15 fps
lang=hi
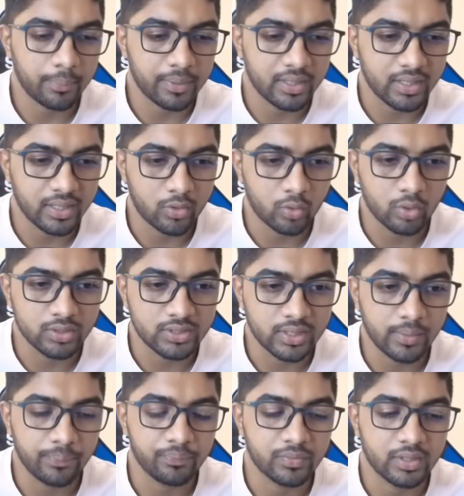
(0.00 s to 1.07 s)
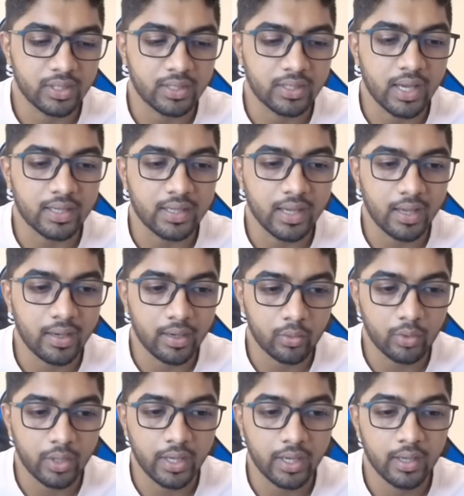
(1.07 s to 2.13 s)
पे ये रूल्स है कि क्या क्या
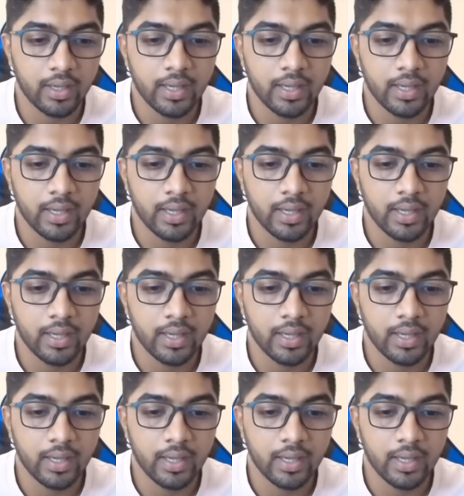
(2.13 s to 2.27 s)
अलाउड है